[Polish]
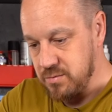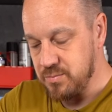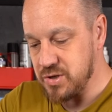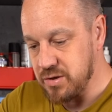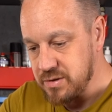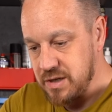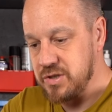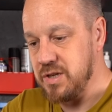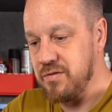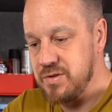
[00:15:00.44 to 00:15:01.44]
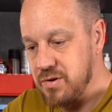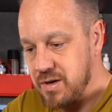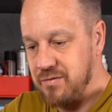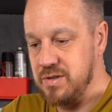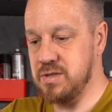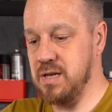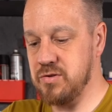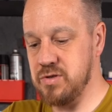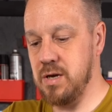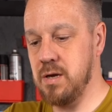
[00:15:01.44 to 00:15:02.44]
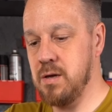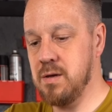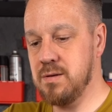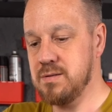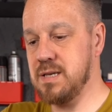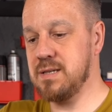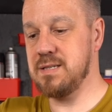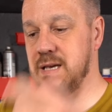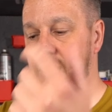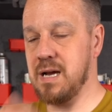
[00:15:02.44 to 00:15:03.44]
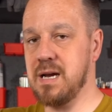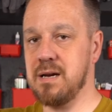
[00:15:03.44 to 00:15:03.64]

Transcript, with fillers: Przegródek się nie wyciąga, wiecie, tak, że cyk, cyk, jak,